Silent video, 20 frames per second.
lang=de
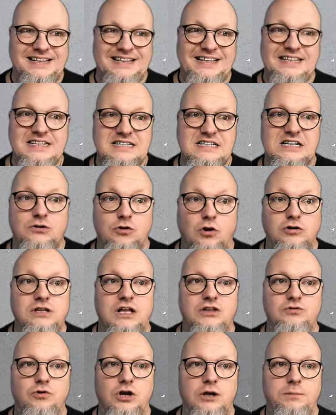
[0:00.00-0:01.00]
ich dieses Loch
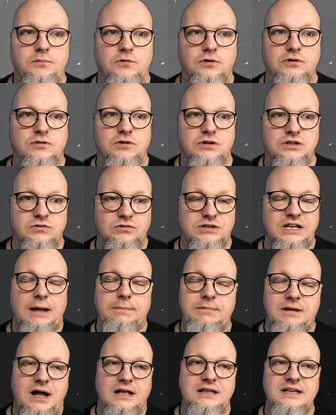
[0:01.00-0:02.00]
da durchbohren konnte. Und ihr
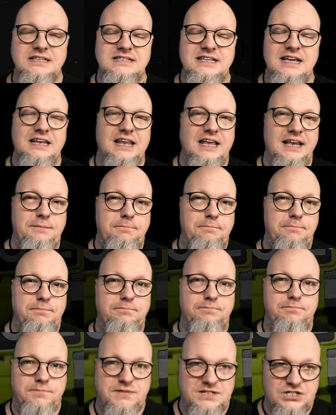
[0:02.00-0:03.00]
habt gerade gesehen, ich
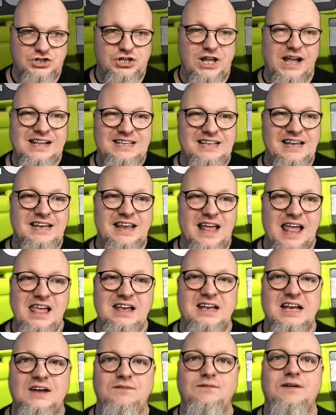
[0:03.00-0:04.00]
stell den
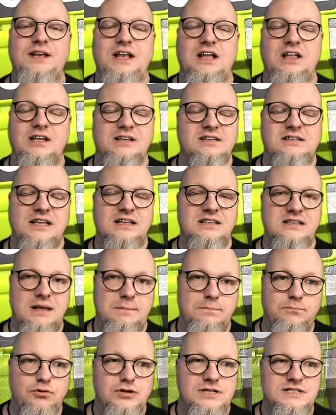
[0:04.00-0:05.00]
LKW da, also den,
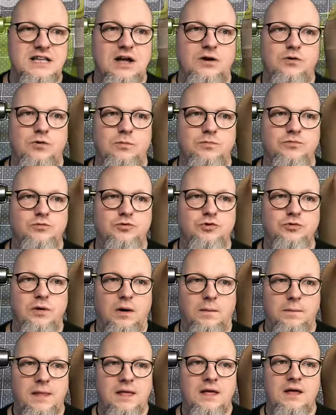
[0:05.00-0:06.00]
den Bus da oben
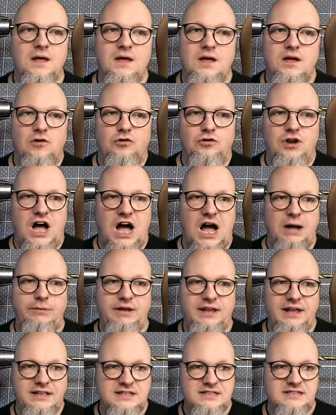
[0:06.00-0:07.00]
drüber und habe
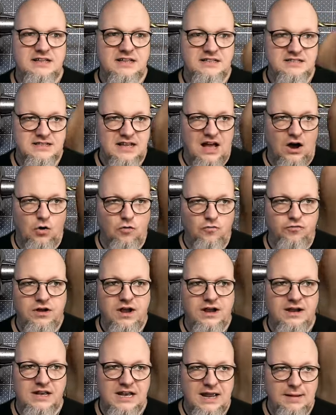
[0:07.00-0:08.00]
jetzt das
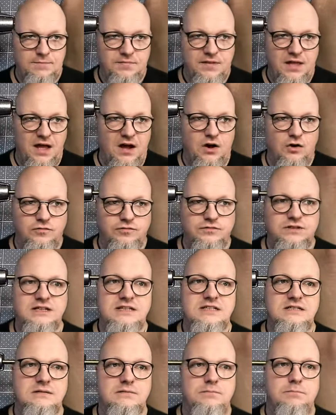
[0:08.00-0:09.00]
aufgeklebt da auf
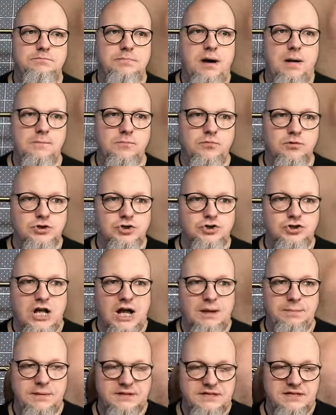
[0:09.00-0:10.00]
diesen
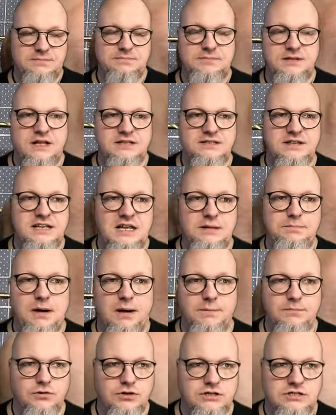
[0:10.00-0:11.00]
Bambusstab, das ist tatsächlich
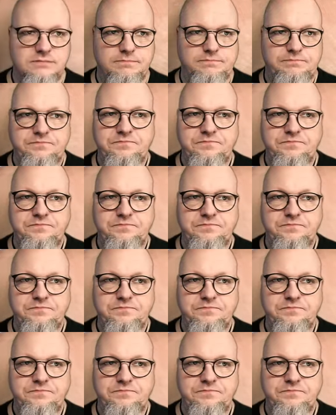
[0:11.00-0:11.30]
Bambus,